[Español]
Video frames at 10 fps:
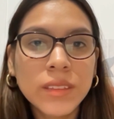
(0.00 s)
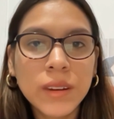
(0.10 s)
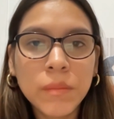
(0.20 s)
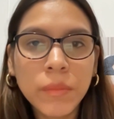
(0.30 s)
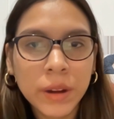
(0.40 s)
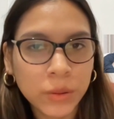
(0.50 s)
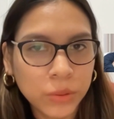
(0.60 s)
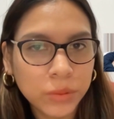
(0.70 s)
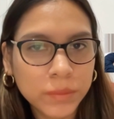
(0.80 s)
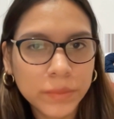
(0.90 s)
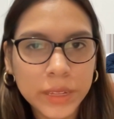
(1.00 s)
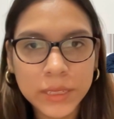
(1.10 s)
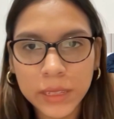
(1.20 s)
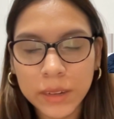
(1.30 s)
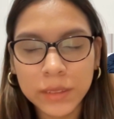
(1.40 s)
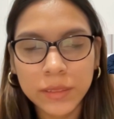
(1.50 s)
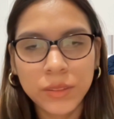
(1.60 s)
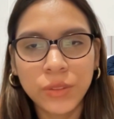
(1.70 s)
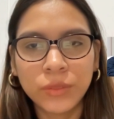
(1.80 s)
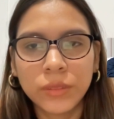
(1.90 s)
Sin embargo, esta
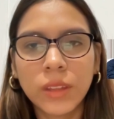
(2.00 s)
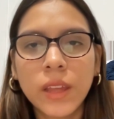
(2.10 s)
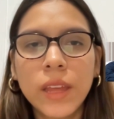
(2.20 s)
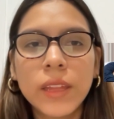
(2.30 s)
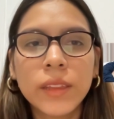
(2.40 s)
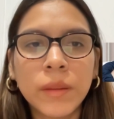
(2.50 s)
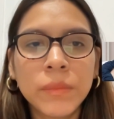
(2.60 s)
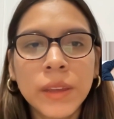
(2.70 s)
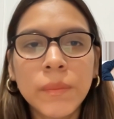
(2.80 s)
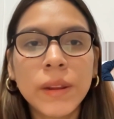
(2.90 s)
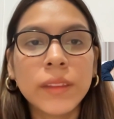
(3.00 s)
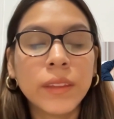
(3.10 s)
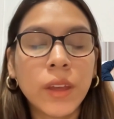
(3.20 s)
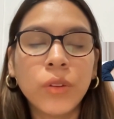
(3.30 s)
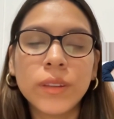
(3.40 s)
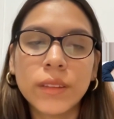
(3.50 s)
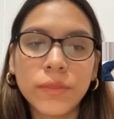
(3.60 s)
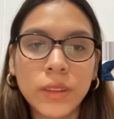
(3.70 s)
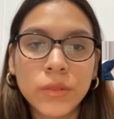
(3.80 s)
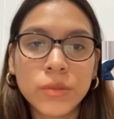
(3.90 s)
transición también ha planteado
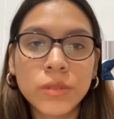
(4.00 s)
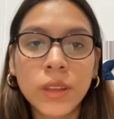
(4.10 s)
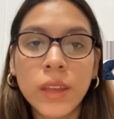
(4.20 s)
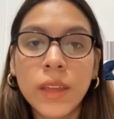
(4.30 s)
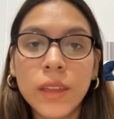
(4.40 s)
desafíos,